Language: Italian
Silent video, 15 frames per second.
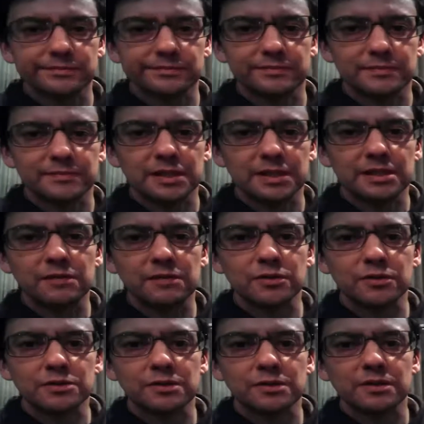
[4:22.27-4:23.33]
Dal
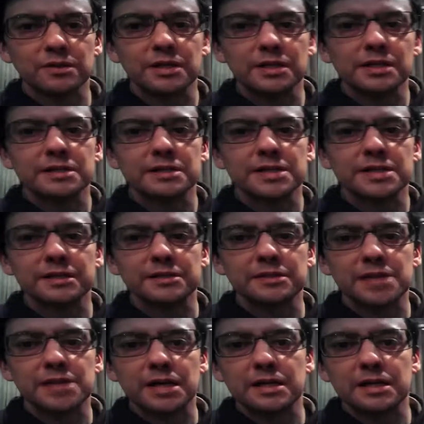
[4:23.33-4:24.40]
vostro
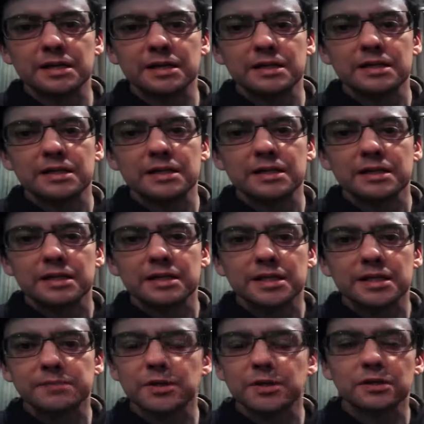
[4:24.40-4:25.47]
Sant'Enchan e
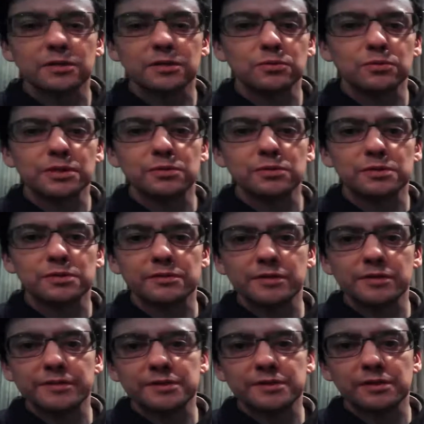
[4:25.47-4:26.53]
spero che tutte e tutti voi vi
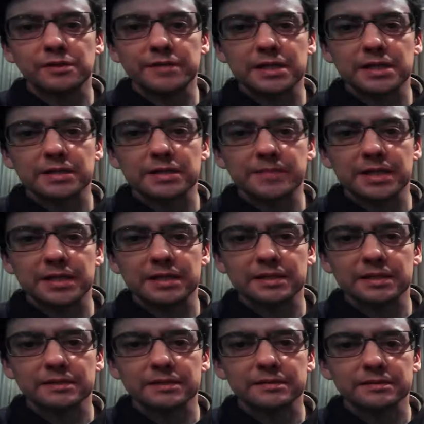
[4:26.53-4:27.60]
troviate bene.
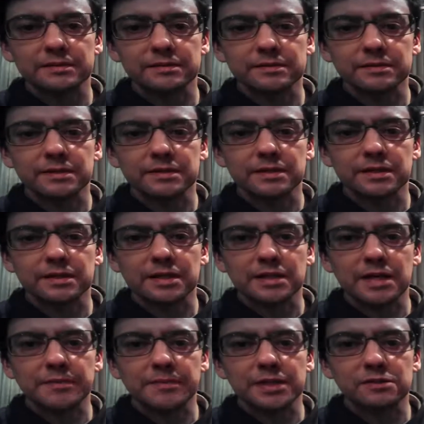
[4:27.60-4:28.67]
A
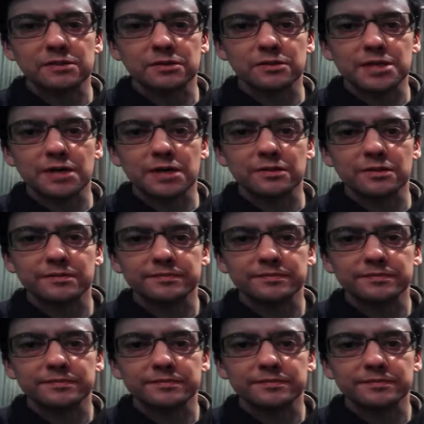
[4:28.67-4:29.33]
presto, ciao.